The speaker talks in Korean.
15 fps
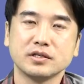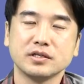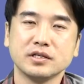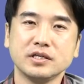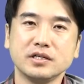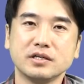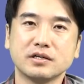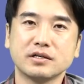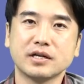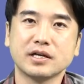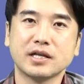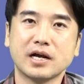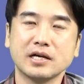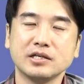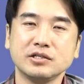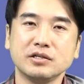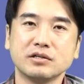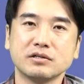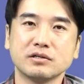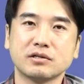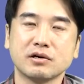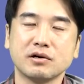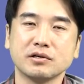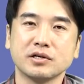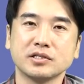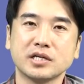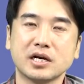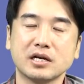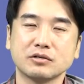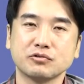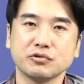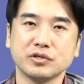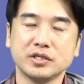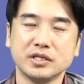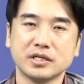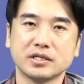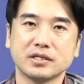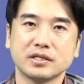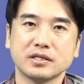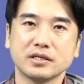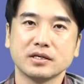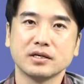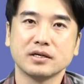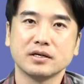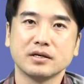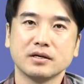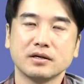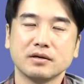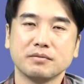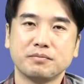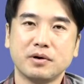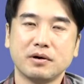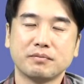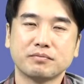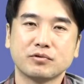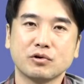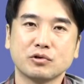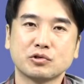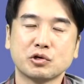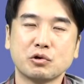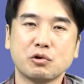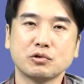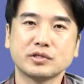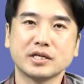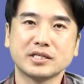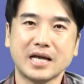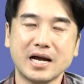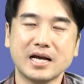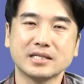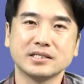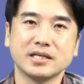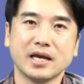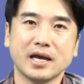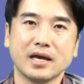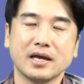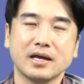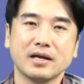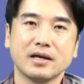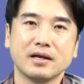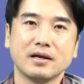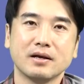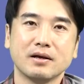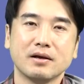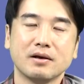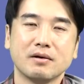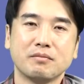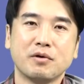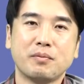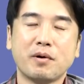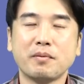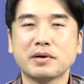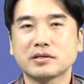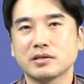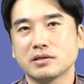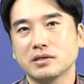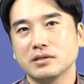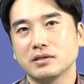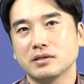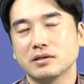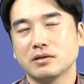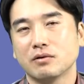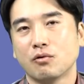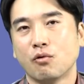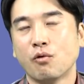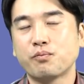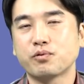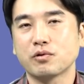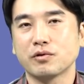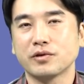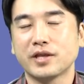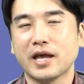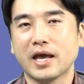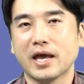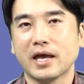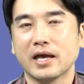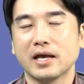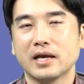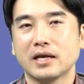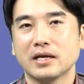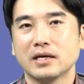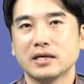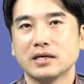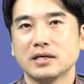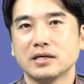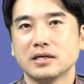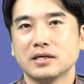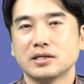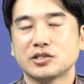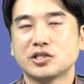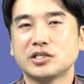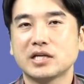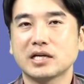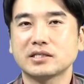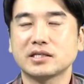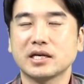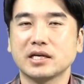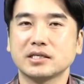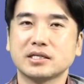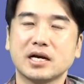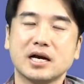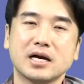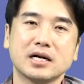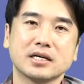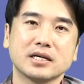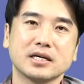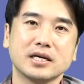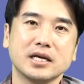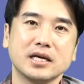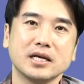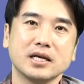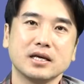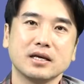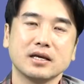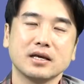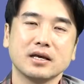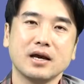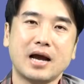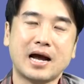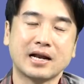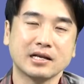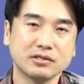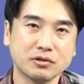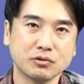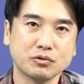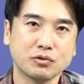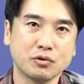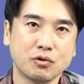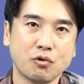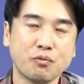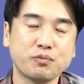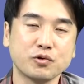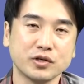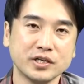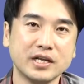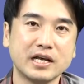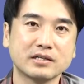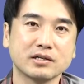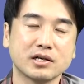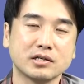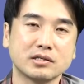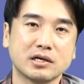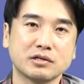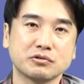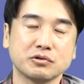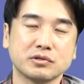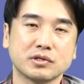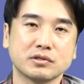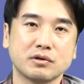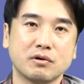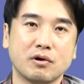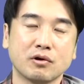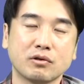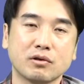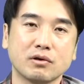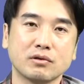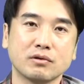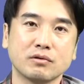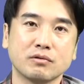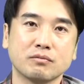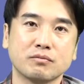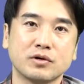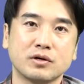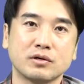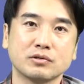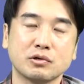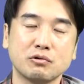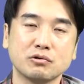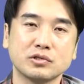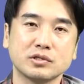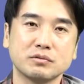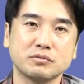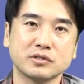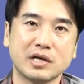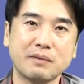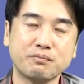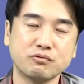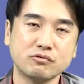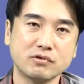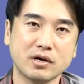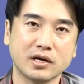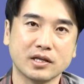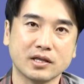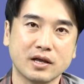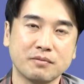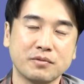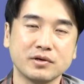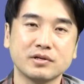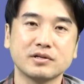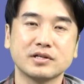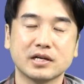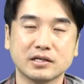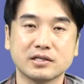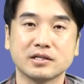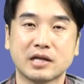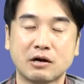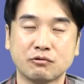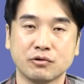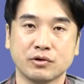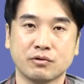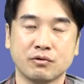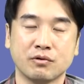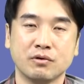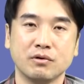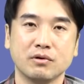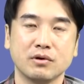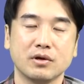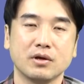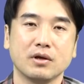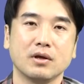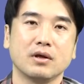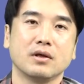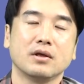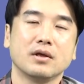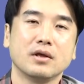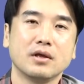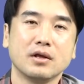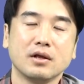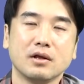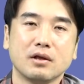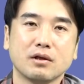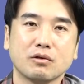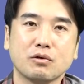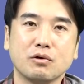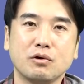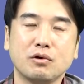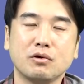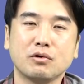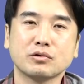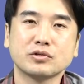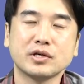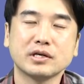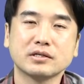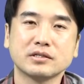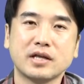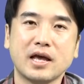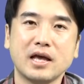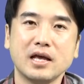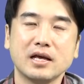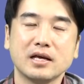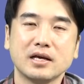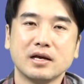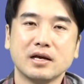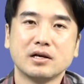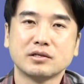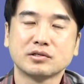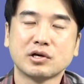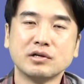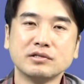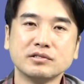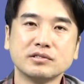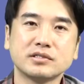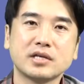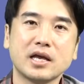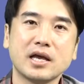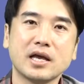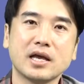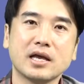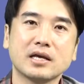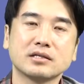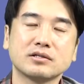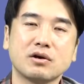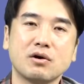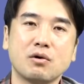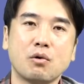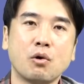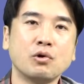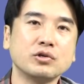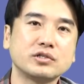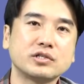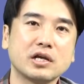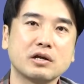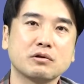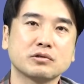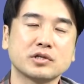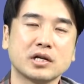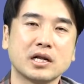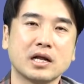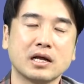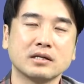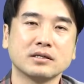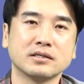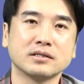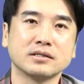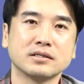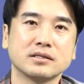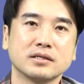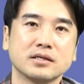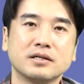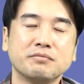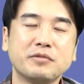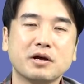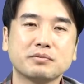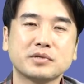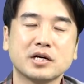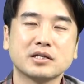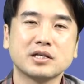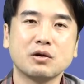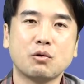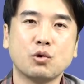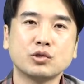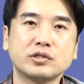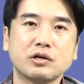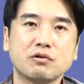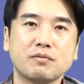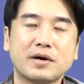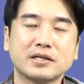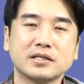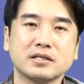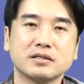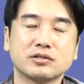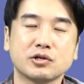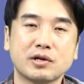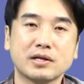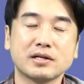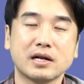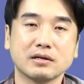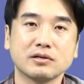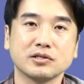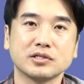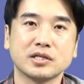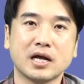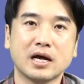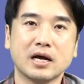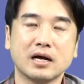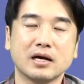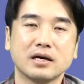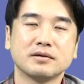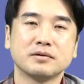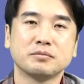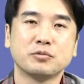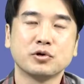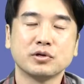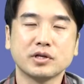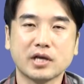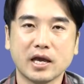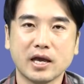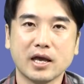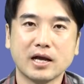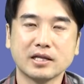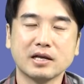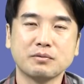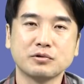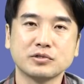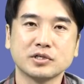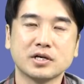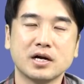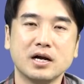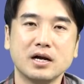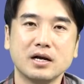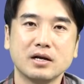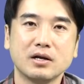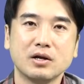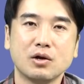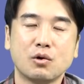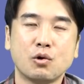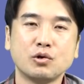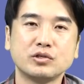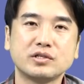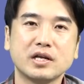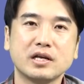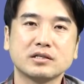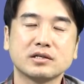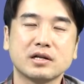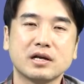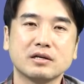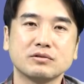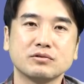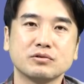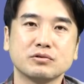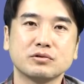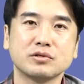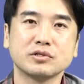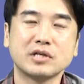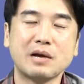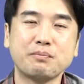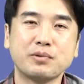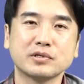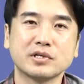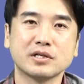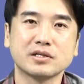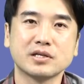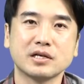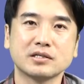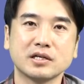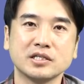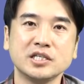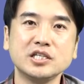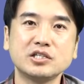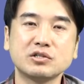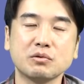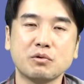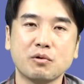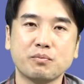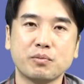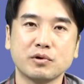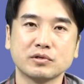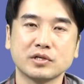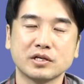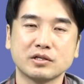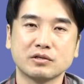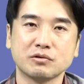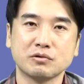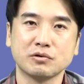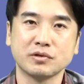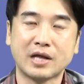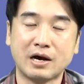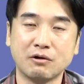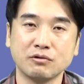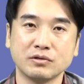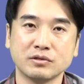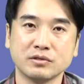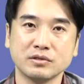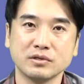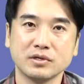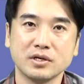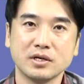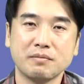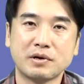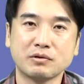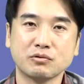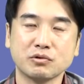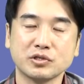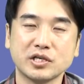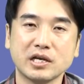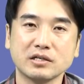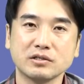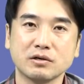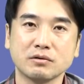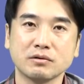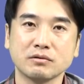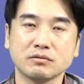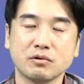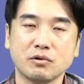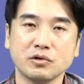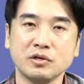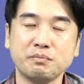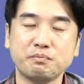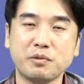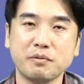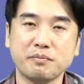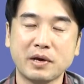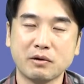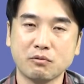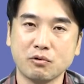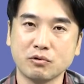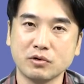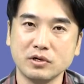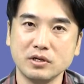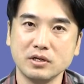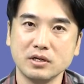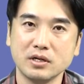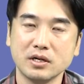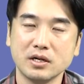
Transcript: 2, 2년에다가 2년을 더 연장할 수 있는 법, 또 전월세 상한제, 뭐 법에서는 5%인데 지자체장이 알아서 또 5% 이내에서 결정할 수 있어서 어떤 뭐 서울시는 뭐 4%로 하겠다 뭐 이런 얘기들이 나오고 있고 또 최근에 전세에서 월세로 전환하는 임대업자들이 월세로 많이 전환을 할 것이다. 뭐 이렇게 하다 보니까 월세 전환율을 4%에서 2.5%로 나오는 바로 또 시행령도 입법 예고를